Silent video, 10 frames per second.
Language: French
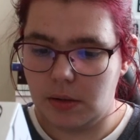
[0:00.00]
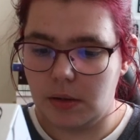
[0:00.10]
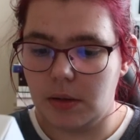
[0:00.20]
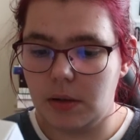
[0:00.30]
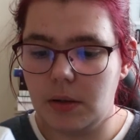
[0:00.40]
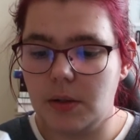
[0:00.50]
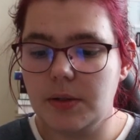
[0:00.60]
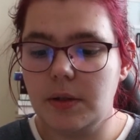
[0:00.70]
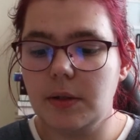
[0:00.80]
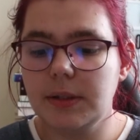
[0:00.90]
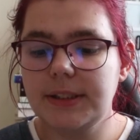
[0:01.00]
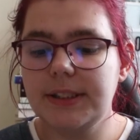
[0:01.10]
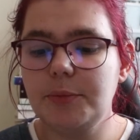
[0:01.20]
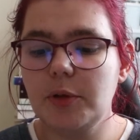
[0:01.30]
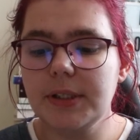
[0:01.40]
70
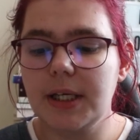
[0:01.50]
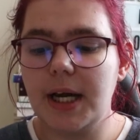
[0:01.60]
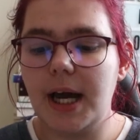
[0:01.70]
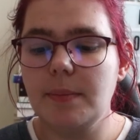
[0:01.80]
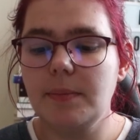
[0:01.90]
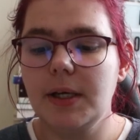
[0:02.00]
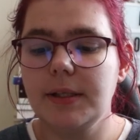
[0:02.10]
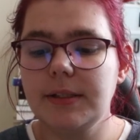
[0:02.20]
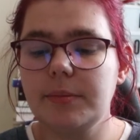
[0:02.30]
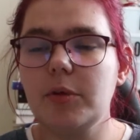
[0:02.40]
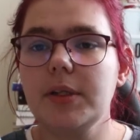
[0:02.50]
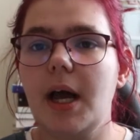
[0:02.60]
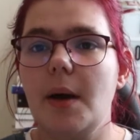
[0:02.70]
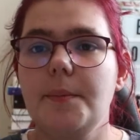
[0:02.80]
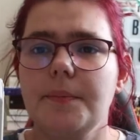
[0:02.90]
euh, grammes. 70
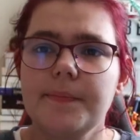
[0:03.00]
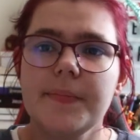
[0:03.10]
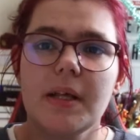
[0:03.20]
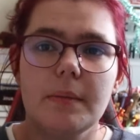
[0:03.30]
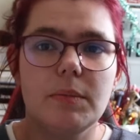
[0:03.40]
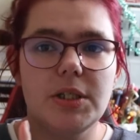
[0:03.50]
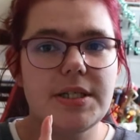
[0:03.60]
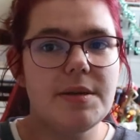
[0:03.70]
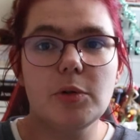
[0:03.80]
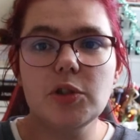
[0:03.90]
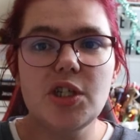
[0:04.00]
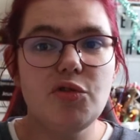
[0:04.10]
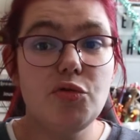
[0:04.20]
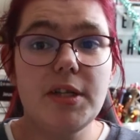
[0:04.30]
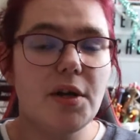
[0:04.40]
grammes. Mais je les ai mangés
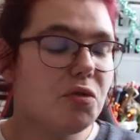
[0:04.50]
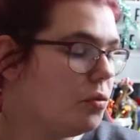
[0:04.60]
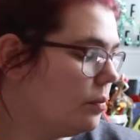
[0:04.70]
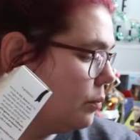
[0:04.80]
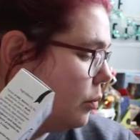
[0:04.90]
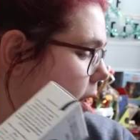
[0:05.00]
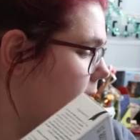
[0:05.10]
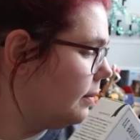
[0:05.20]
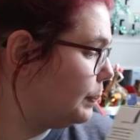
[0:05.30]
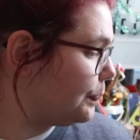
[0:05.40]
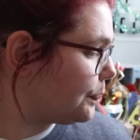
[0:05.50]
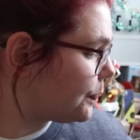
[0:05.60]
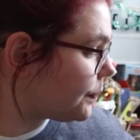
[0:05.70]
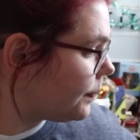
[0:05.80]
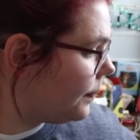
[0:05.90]
tout d'un coup. Voilà.
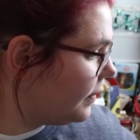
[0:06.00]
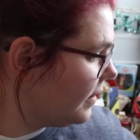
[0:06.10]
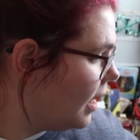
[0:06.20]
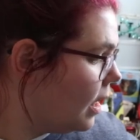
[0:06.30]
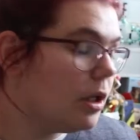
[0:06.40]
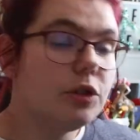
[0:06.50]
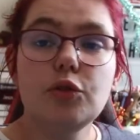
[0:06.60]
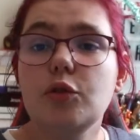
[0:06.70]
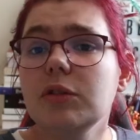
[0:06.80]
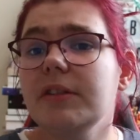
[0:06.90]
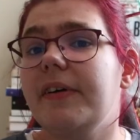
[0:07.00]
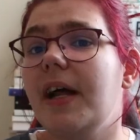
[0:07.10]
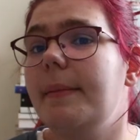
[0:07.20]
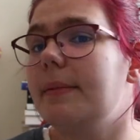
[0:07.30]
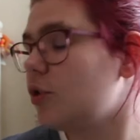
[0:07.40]
Du coup, ça
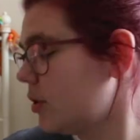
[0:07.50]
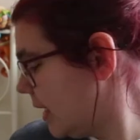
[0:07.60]
fera la même chose